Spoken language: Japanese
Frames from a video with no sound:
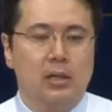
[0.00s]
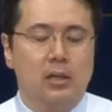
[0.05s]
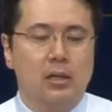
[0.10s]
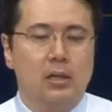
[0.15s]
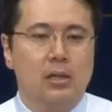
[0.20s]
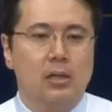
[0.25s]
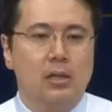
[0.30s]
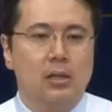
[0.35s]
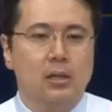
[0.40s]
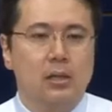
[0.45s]
巨
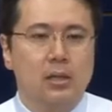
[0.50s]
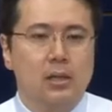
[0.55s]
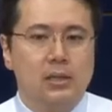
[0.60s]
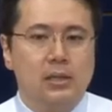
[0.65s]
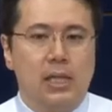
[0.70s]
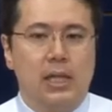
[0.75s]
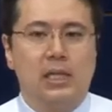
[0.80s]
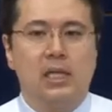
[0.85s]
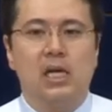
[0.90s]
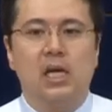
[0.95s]
竜の木
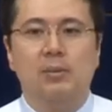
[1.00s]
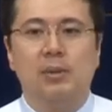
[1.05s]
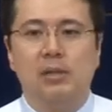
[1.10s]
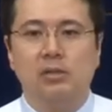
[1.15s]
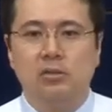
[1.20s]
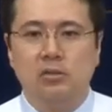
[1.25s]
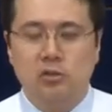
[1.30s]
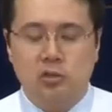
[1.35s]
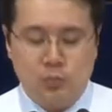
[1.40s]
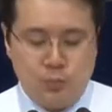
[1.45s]
が
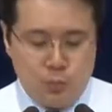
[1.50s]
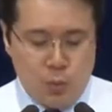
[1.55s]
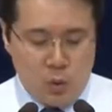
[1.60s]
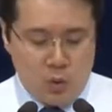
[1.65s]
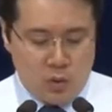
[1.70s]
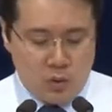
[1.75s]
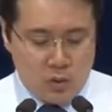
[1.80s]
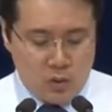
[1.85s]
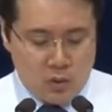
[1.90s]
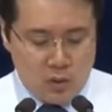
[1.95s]

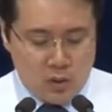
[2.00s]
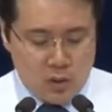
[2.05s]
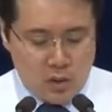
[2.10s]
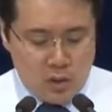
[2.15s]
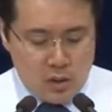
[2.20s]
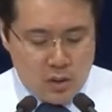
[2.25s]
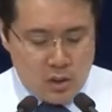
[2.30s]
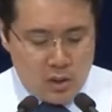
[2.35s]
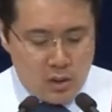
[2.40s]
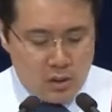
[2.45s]
長
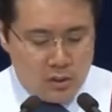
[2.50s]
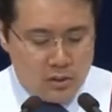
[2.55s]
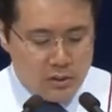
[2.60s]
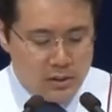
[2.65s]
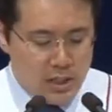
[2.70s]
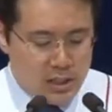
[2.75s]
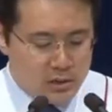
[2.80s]
く、